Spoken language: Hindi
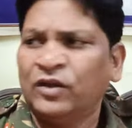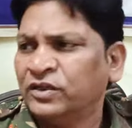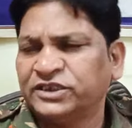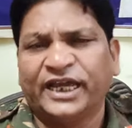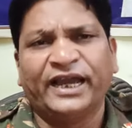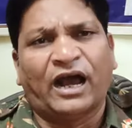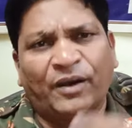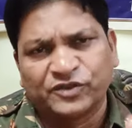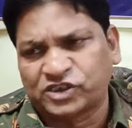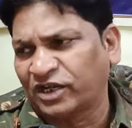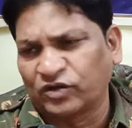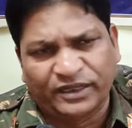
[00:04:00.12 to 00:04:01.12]
हाँ। ये
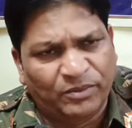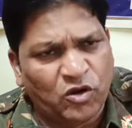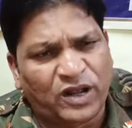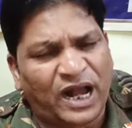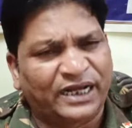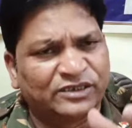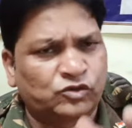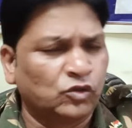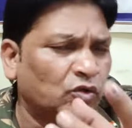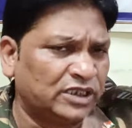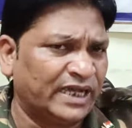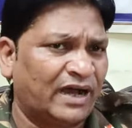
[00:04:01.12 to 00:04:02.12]
अवसर और ये मौका अगर
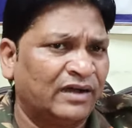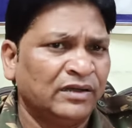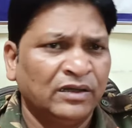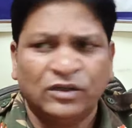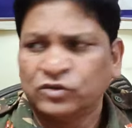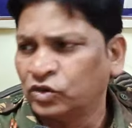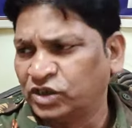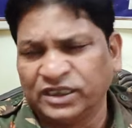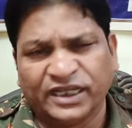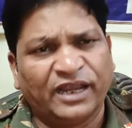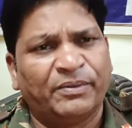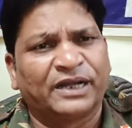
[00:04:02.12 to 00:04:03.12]
चूक दिया हाँ। तो
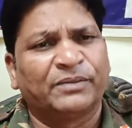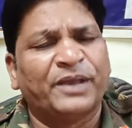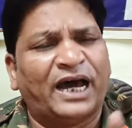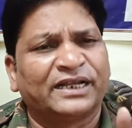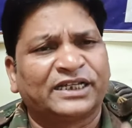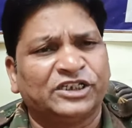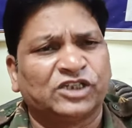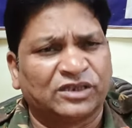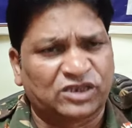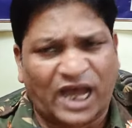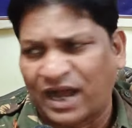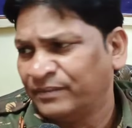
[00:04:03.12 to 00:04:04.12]
जिंदगी भर बिहार की
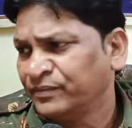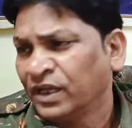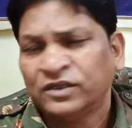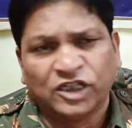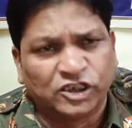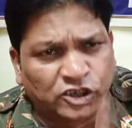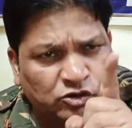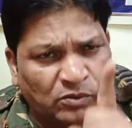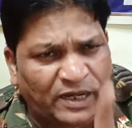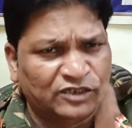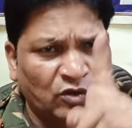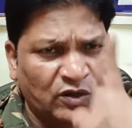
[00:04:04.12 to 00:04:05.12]
जनता नीतीश
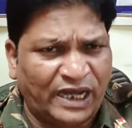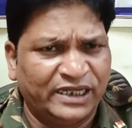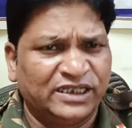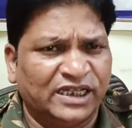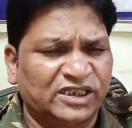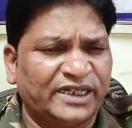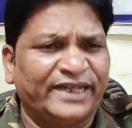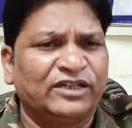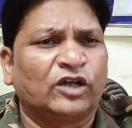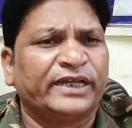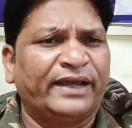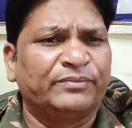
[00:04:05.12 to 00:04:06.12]
कुमार को गाली देती
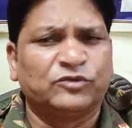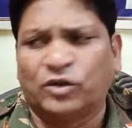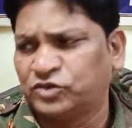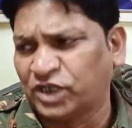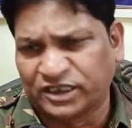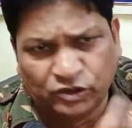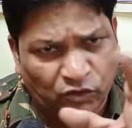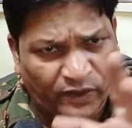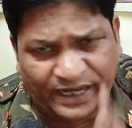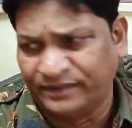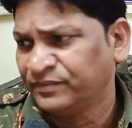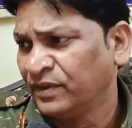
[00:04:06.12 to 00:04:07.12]
रहेगी और ये जो जदयू
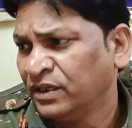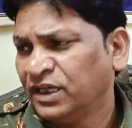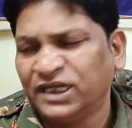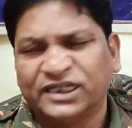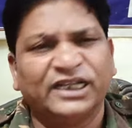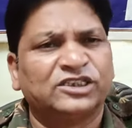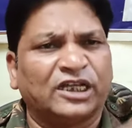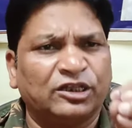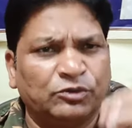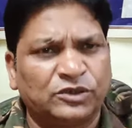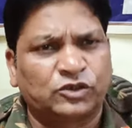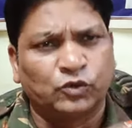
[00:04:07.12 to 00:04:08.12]
है इनकी ये
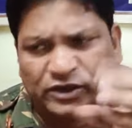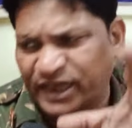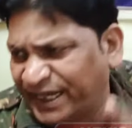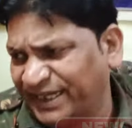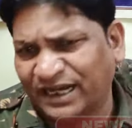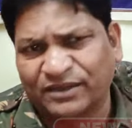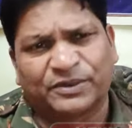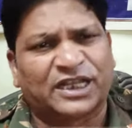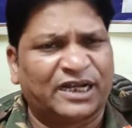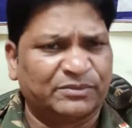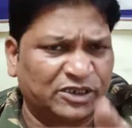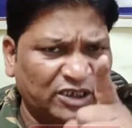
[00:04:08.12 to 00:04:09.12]
जदयू टूट जाएगी अगर
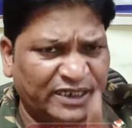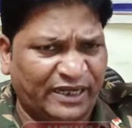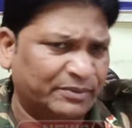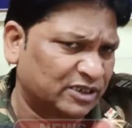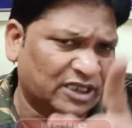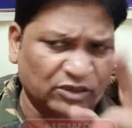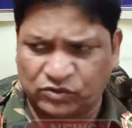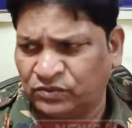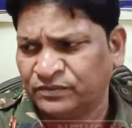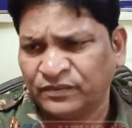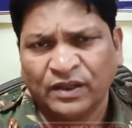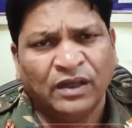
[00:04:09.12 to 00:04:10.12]
प्रधानमंत्री नहीं बनता
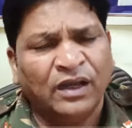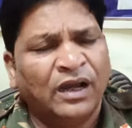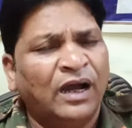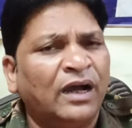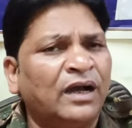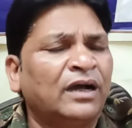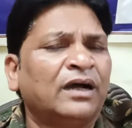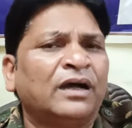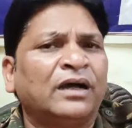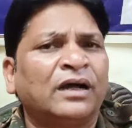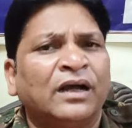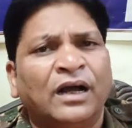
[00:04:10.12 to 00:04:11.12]
तो आप जो नहीं गए
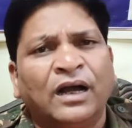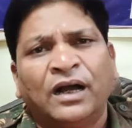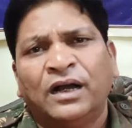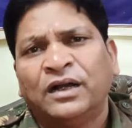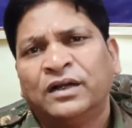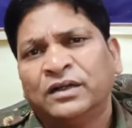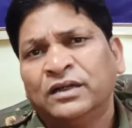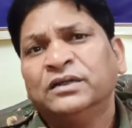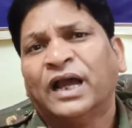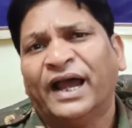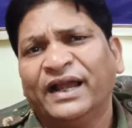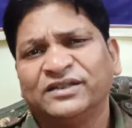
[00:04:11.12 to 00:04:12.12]
मतलब इसका संकेत क्या
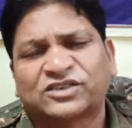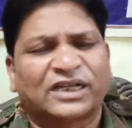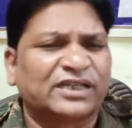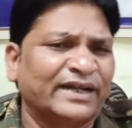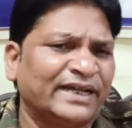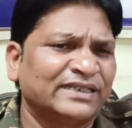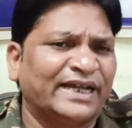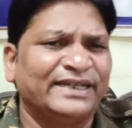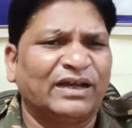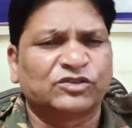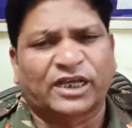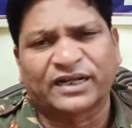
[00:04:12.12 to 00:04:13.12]
है इसका संकेत
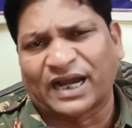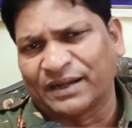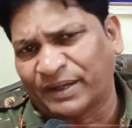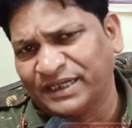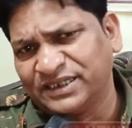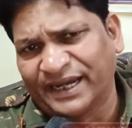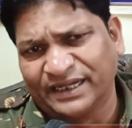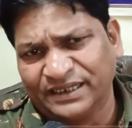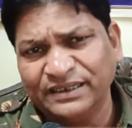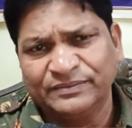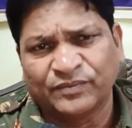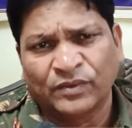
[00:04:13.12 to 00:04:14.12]
यही है वो सरकार भाई
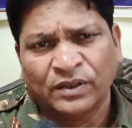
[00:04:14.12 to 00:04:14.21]
जाएगी